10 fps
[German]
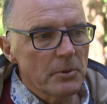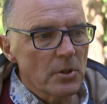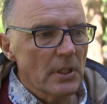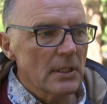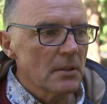
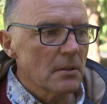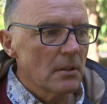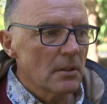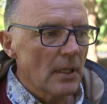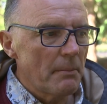Besonders
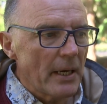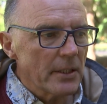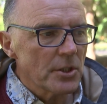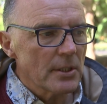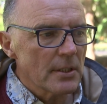äh,
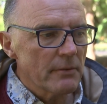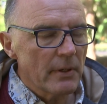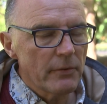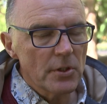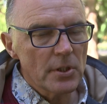dramatisch ist es,
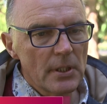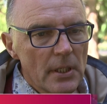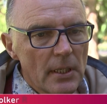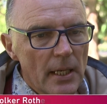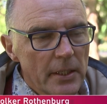wenn Fische
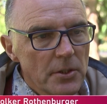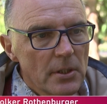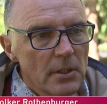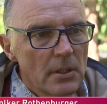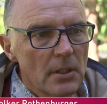ihren Laich
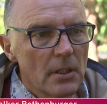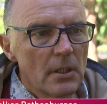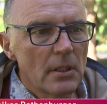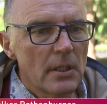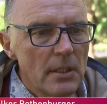in die
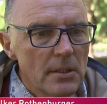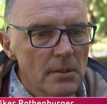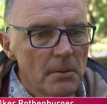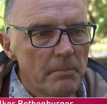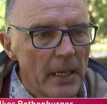
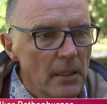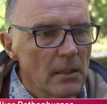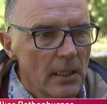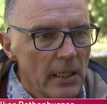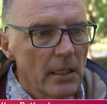Kiesbänke
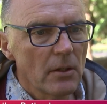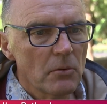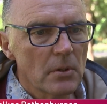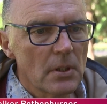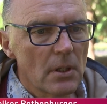legen
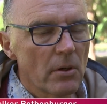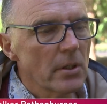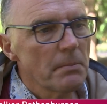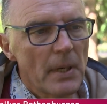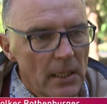und die
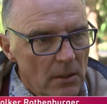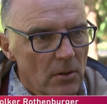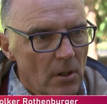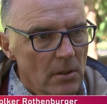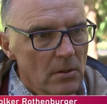Leute baden
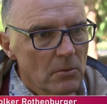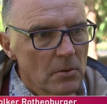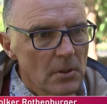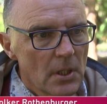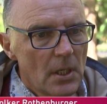dort
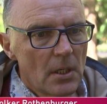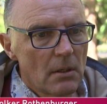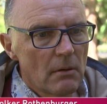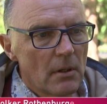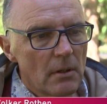und
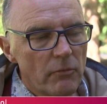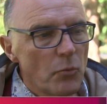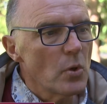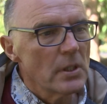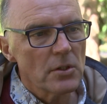äh,
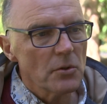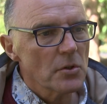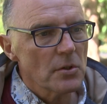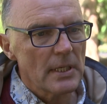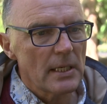wühlen
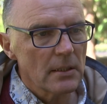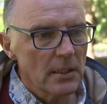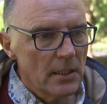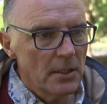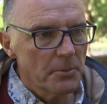sozusagen
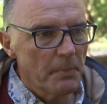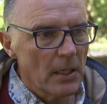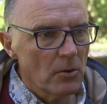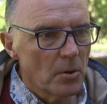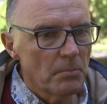die
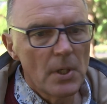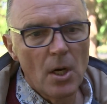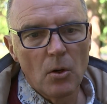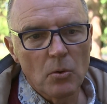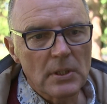Kiesbank um
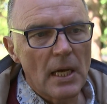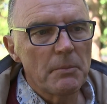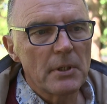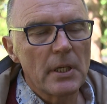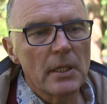und
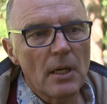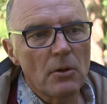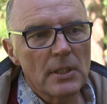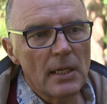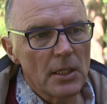damit geht
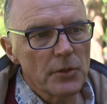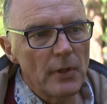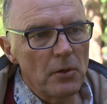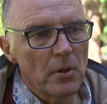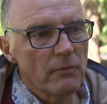auch der Laich
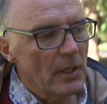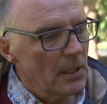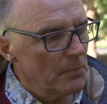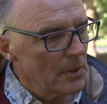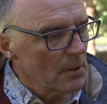verloren, weil
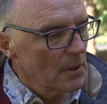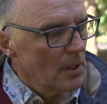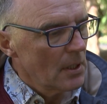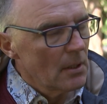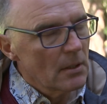er mit,
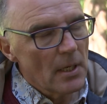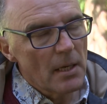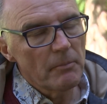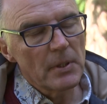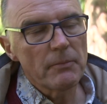
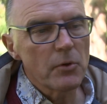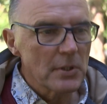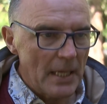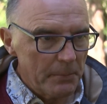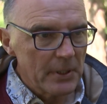der, mit dem
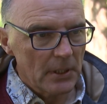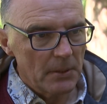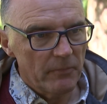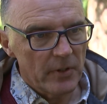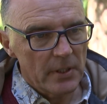Fluss abgetrieben